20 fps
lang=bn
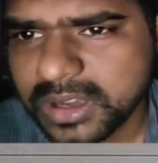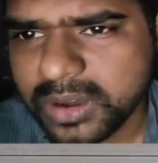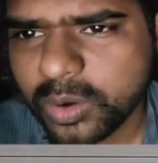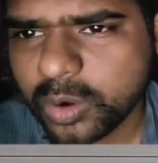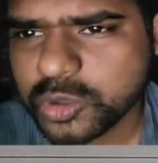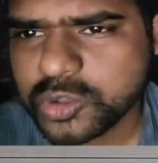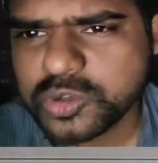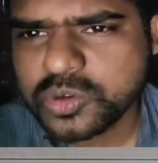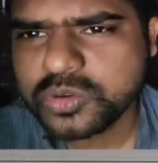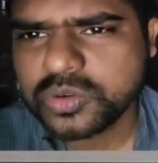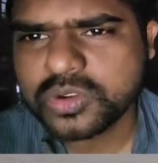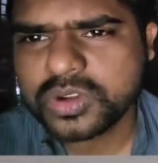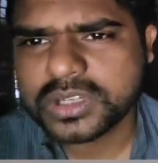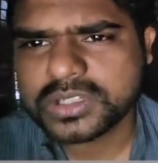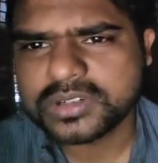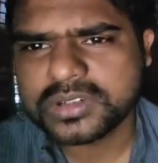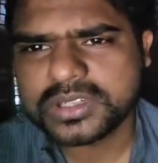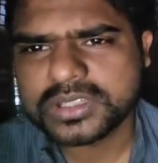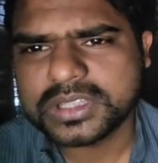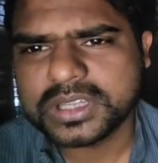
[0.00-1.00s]
অসংখ্য
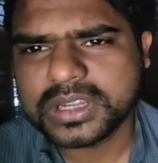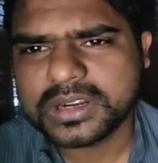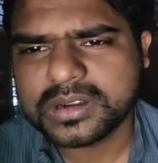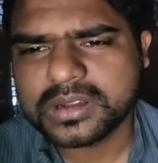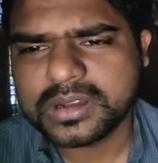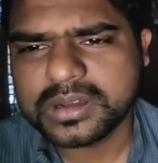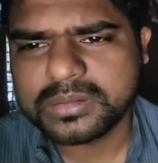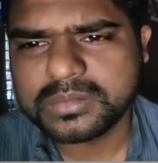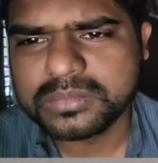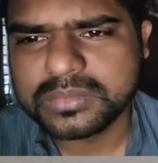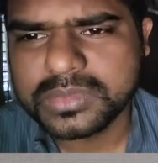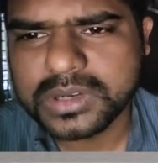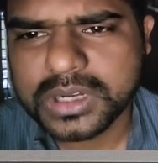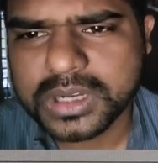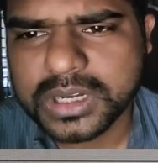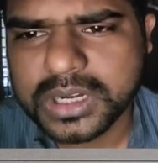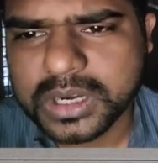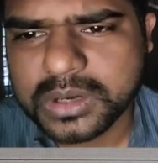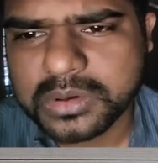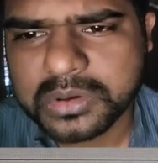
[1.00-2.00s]
আসলে তার
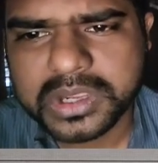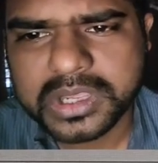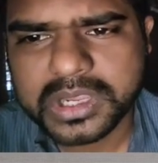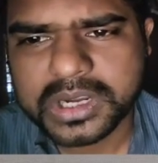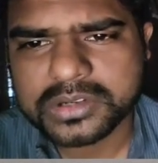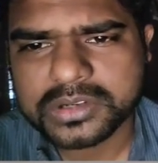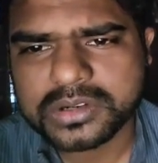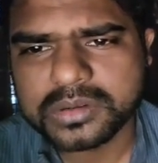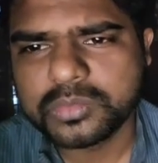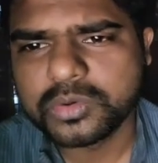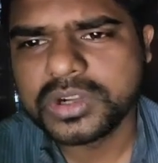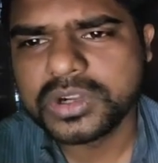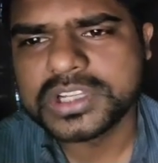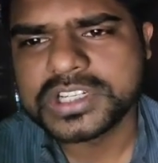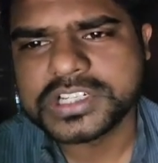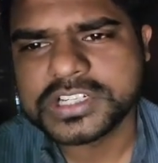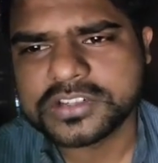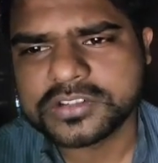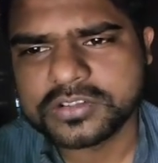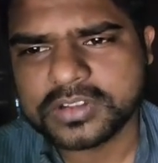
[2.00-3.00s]
নাটকের আসলে বলে
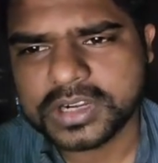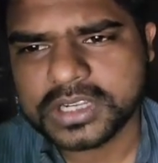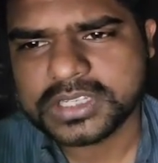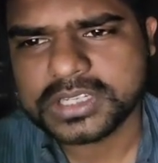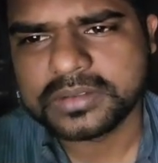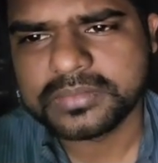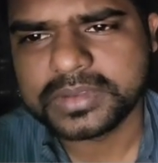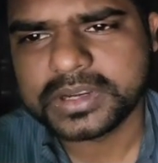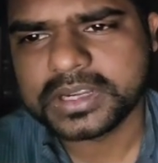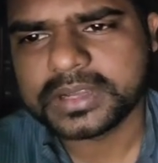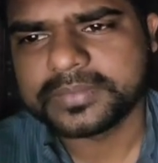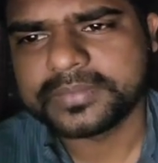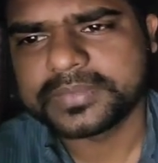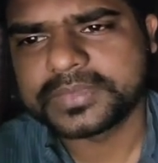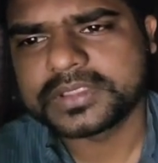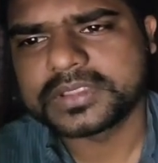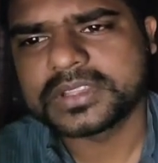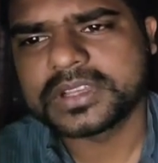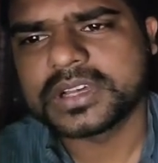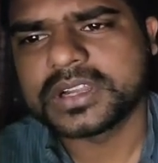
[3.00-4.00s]
শেষ করা যাবে না
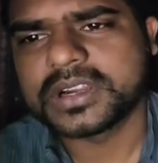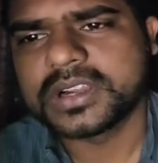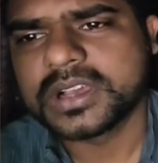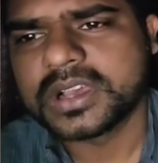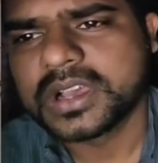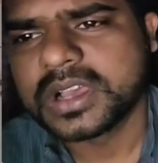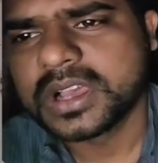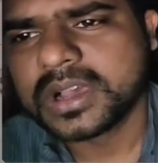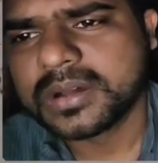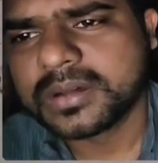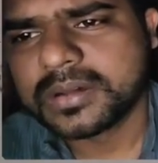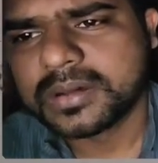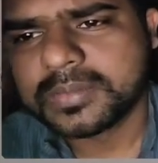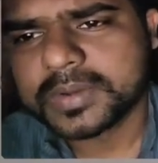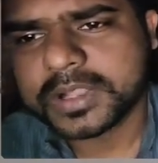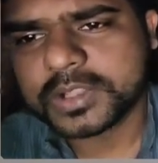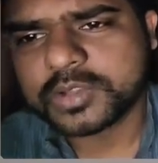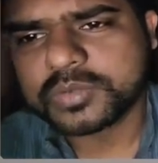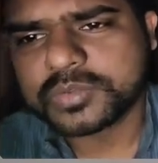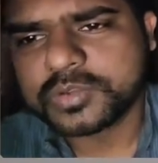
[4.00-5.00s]
তার
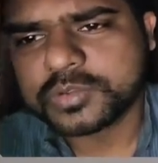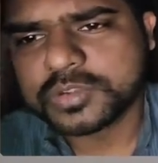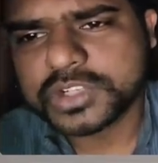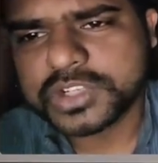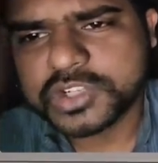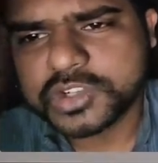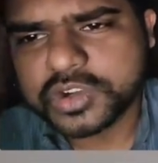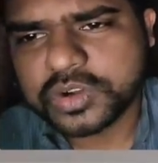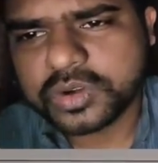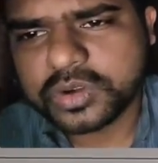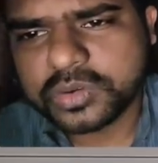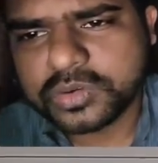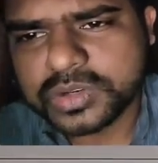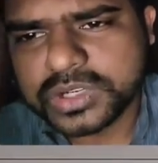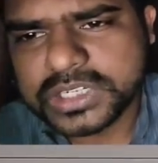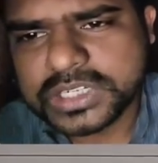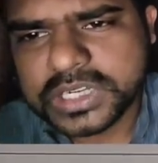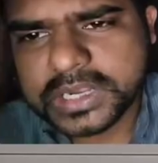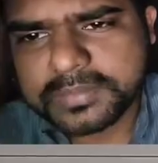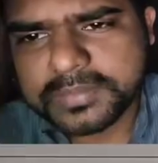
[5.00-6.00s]
প্রাথমিক উনিশশো
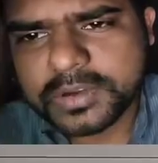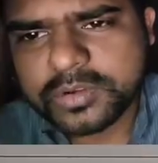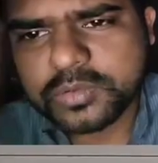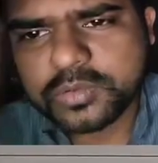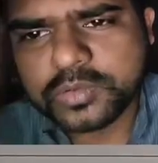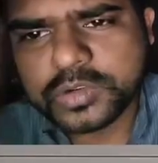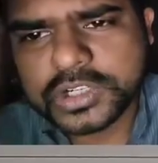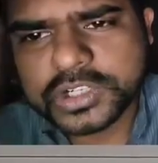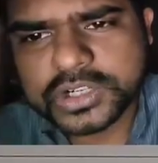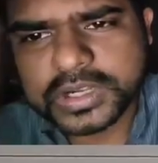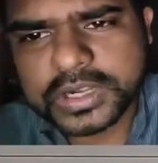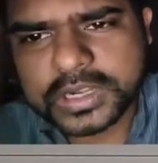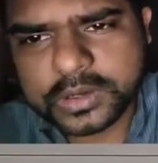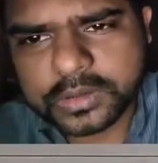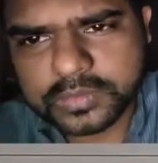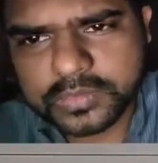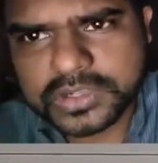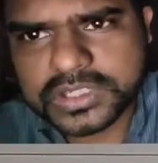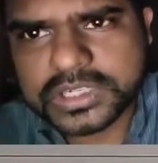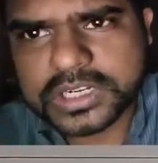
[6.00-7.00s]
উনিশ এপ্রিল উনিশশো
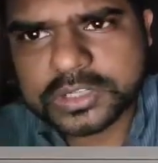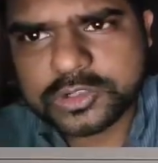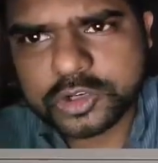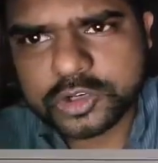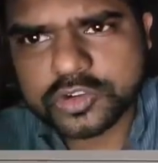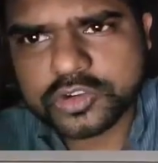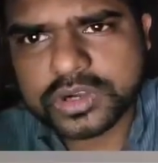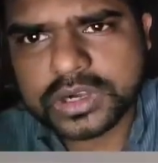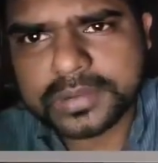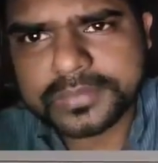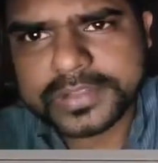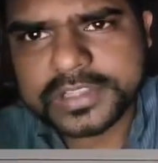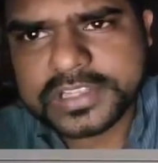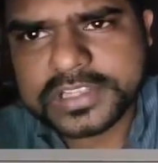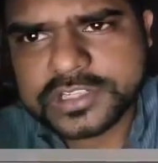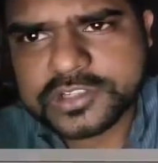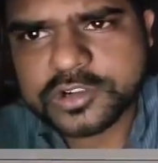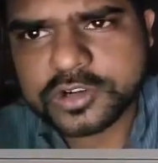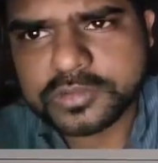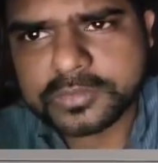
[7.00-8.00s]
একানব্বই সালে চট্টগ্রামে
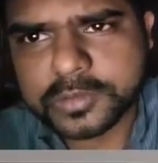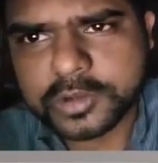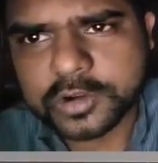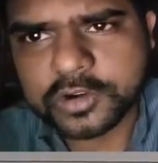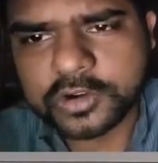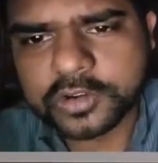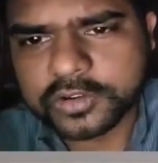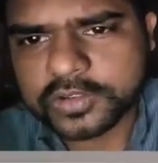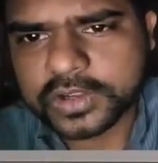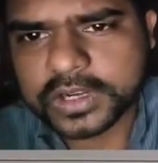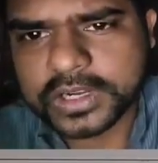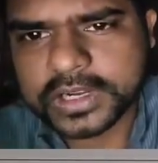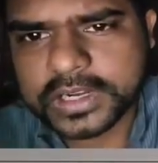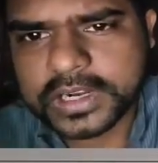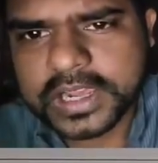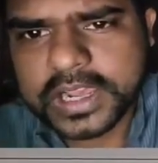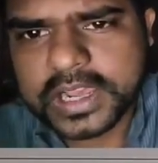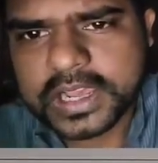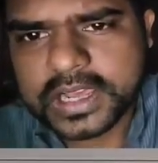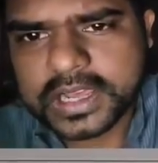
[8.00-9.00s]
তিনি জন্মগ্রহণ করেন
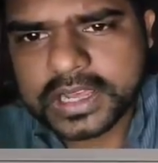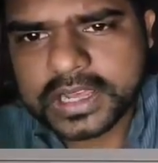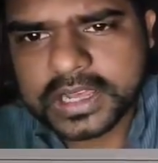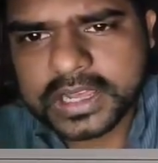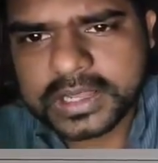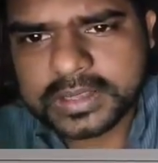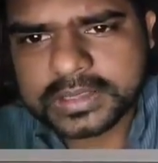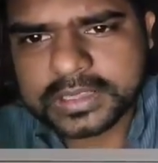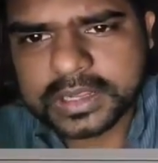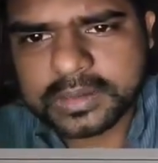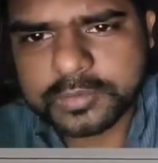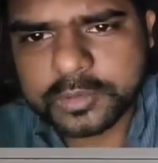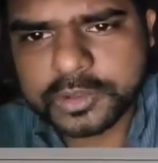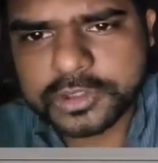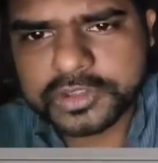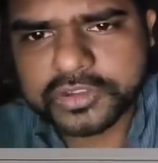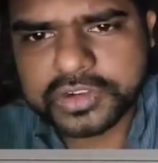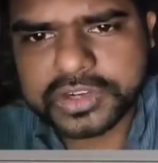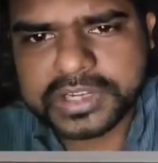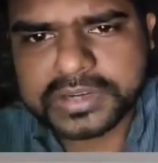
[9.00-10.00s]
তার
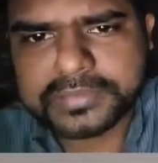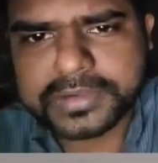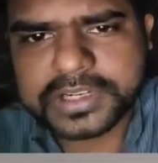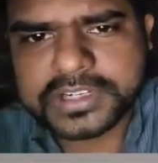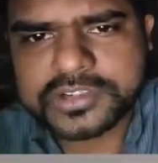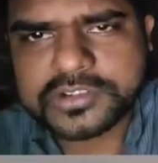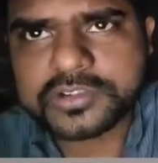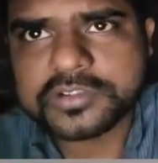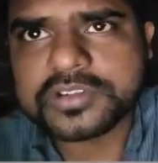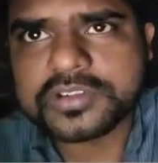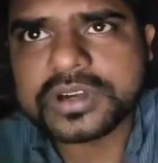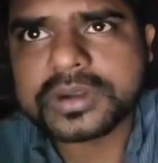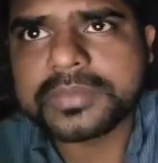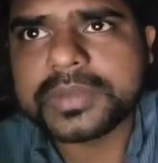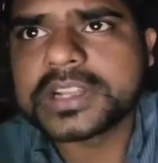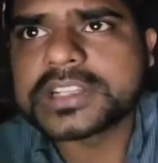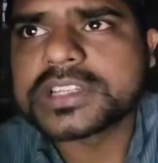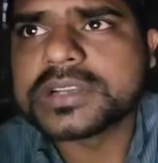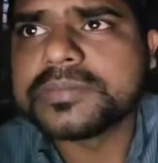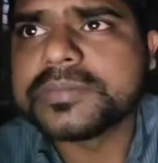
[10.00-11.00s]
পৈতৃক নিবাস চট্টগ্রামে
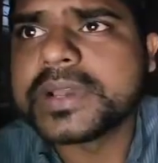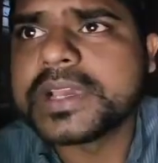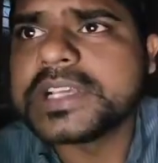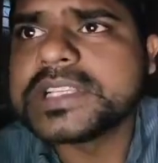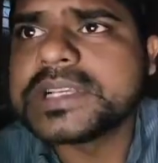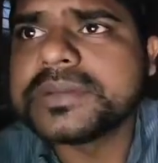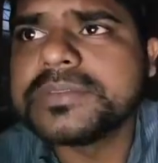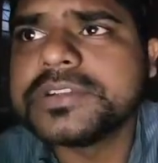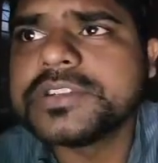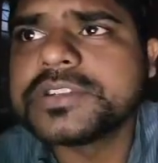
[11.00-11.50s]
আসলে মেহেজাবিন